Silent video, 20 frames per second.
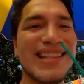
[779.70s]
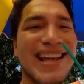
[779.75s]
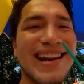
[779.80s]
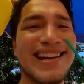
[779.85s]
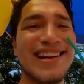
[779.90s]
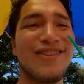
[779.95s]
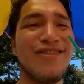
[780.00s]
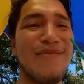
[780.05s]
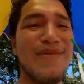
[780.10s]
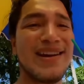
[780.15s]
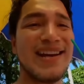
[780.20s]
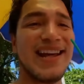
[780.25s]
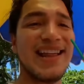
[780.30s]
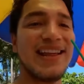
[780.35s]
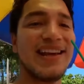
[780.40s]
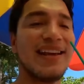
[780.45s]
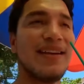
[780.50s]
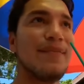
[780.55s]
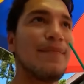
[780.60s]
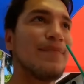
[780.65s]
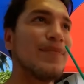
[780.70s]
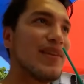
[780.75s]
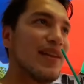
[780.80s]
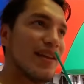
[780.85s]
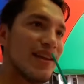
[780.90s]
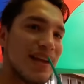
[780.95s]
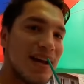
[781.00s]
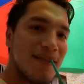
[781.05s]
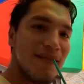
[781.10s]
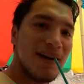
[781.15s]
No, hombre, están recomendadas.
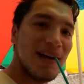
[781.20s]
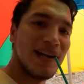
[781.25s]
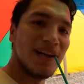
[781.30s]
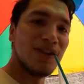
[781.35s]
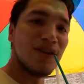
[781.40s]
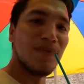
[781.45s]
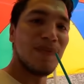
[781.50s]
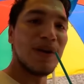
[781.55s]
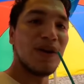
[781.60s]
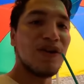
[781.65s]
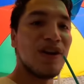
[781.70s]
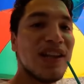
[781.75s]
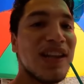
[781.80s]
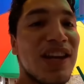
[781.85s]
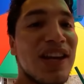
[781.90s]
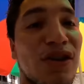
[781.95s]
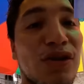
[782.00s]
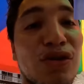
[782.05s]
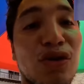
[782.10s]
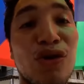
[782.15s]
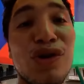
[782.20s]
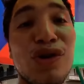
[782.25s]
Cabalito, pero ahorita